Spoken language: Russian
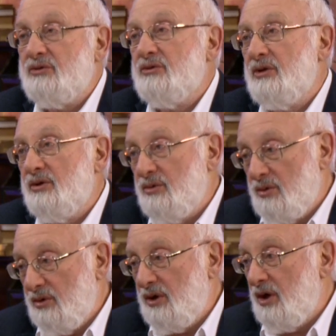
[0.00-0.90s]
что это
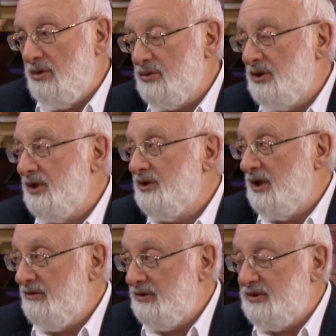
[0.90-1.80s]
урок хороший для
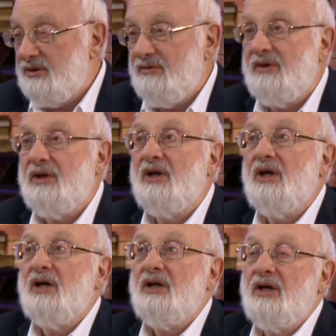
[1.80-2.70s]
человечества.
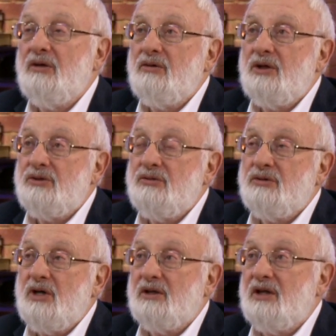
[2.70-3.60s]
И оно
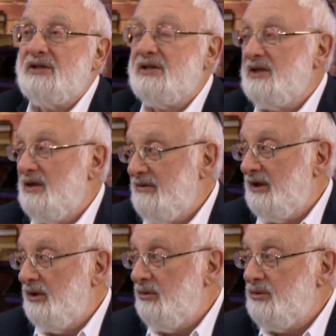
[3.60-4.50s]
начнет как-то
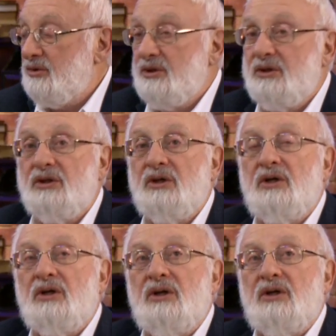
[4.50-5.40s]
осознавать лучше,
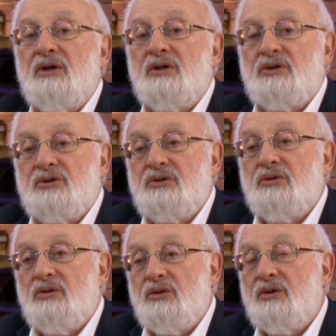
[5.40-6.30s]

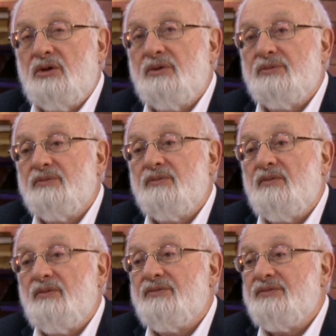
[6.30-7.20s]
что
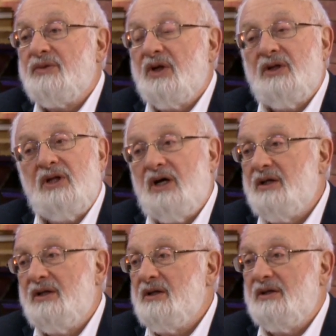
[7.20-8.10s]

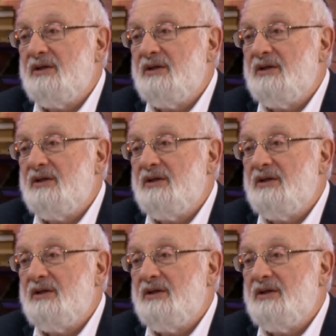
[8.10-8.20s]
надо...